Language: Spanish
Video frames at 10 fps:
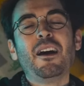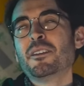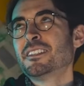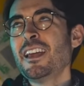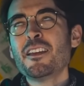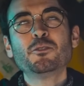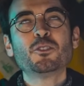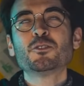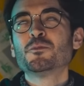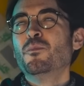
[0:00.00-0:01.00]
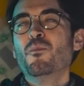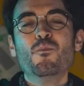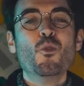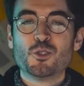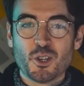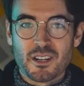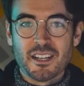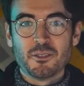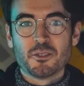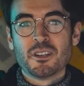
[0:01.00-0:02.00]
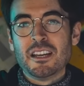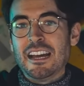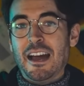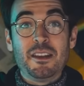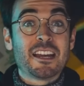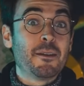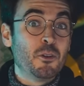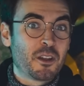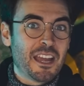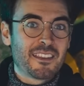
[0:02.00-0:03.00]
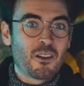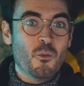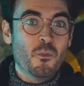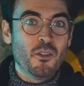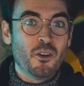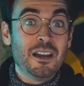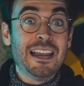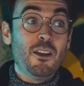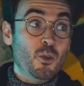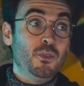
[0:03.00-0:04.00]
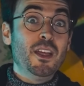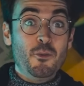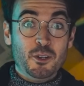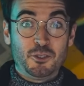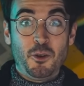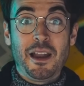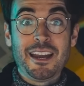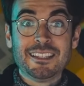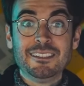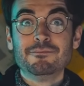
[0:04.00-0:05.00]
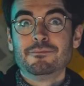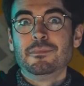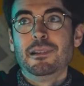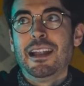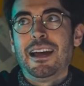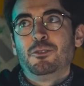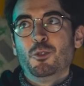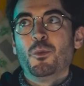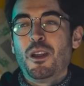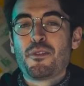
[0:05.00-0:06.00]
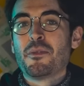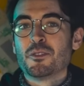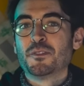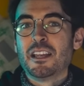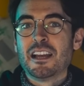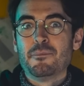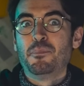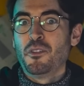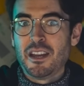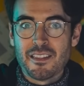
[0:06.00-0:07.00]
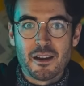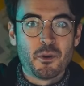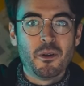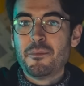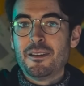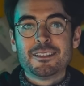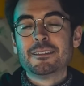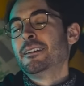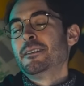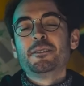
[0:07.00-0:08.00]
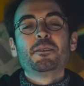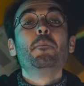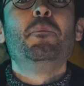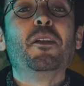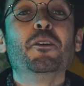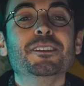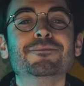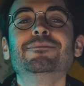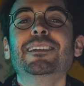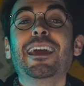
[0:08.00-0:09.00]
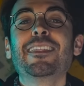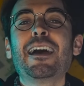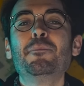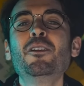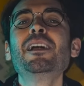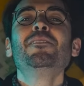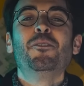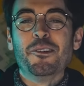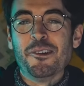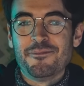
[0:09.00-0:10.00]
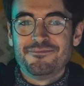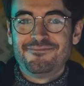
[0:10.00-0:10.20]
Aún así hay otros muchos retos. Habría que bloquear de algún modo la luz de nuestro planeta, la turbulencia atmosférica podría dar problemas, pero oye, ¿la idea mola o no?